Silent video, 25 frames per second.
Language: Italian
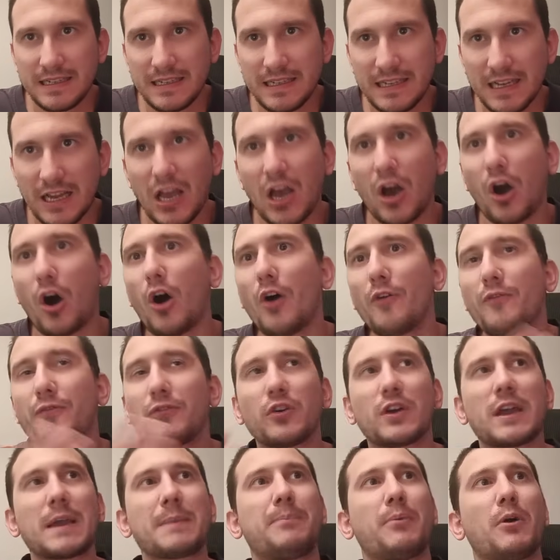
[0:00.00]
è
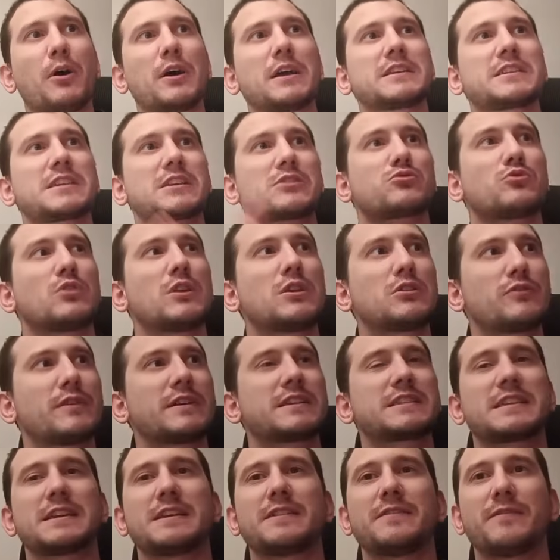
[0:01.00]
ovvio che poi se Sule
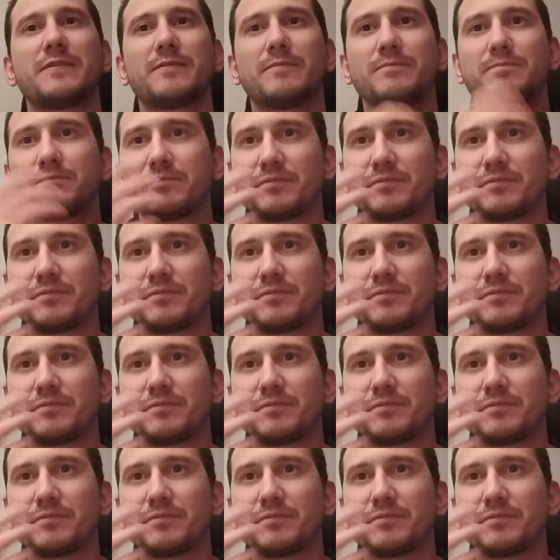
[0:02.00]
dovesse